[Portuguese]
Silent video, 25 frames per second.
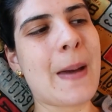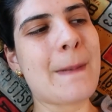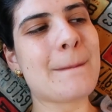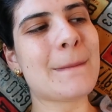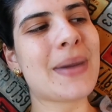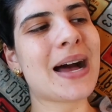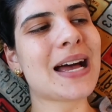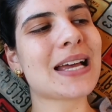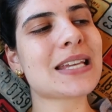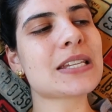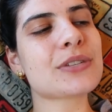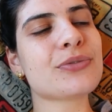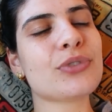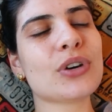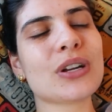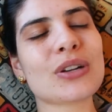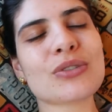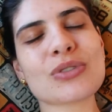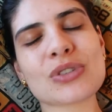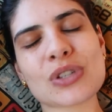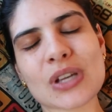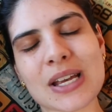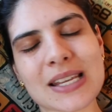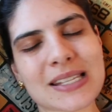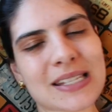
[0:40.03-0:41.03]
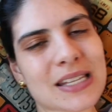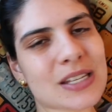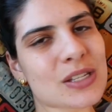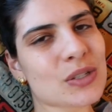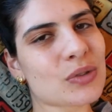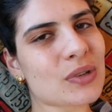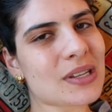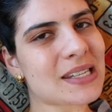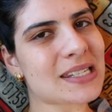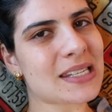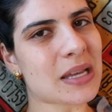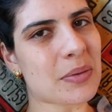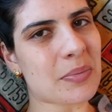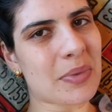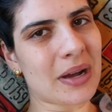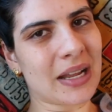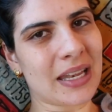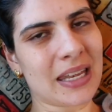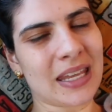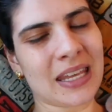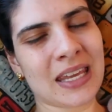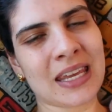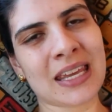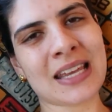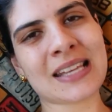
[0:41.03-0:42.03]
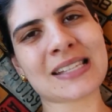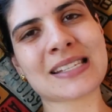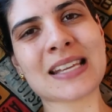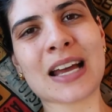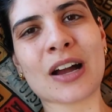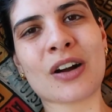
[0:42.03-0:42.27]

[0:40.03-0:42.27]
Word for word: Mas foram só essas duas semaninhas,